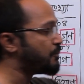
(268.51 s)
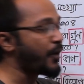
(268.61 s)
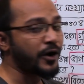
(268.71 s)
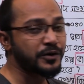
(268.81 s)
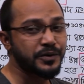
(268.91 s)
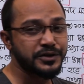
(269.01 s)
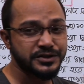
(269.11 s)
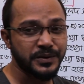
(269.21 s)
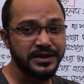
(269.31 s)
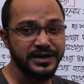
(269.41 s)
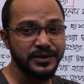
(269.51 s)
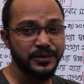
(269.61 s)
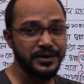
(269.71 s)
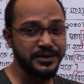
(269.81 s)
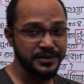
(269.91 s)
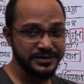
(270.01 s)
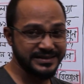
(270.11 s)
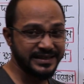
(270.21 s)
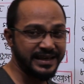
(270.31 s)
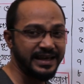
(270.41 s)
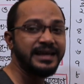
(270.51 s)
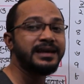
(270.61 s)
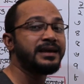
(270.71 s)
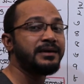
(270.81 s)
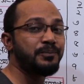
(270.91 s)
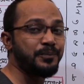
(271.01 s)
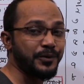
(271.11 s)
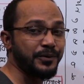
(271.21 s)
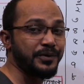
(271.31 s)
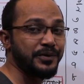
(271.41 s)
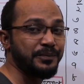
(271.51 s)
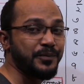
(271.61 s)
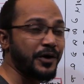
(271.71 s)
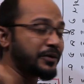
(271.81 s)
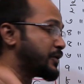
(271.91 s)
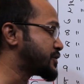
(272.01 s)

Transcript: বর্গ সংখ্যাগুলোই হচ্ছে পূর্ণ বর্গ